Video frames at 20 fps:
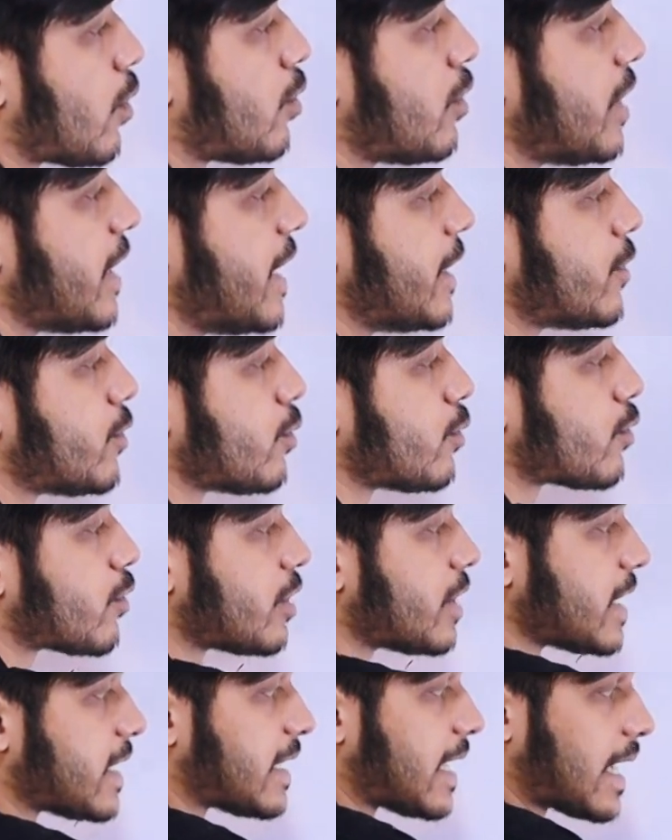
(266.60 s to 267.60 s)
তখন এই সূত্র
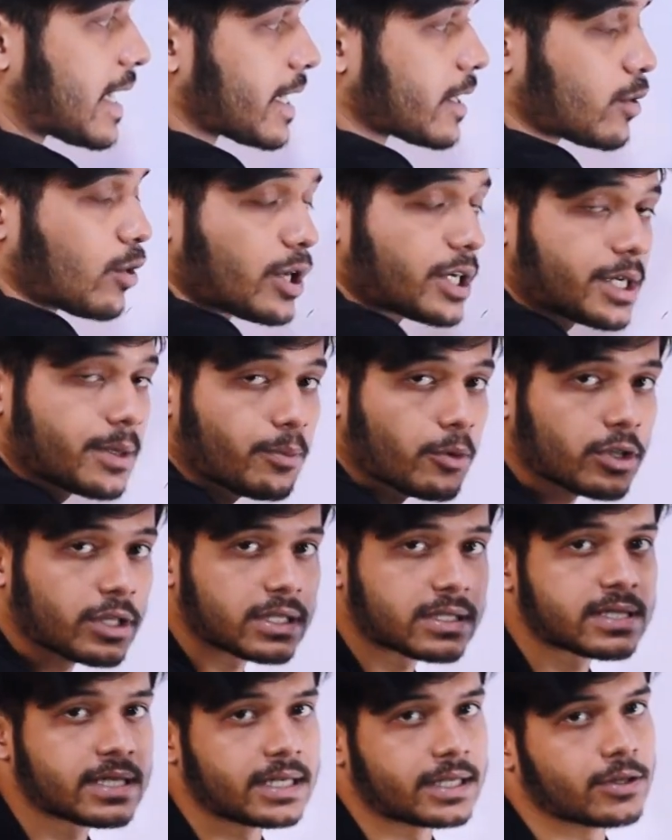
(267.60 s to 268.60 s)
দিয়ে ধারায় কয়টি পদ
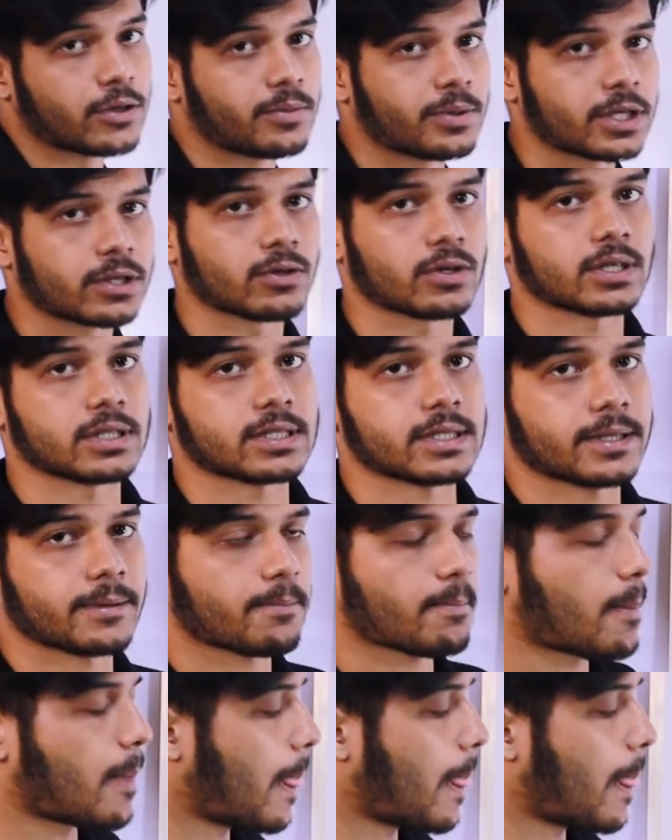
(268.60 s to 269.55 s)
আছে এটিও বের করা যায়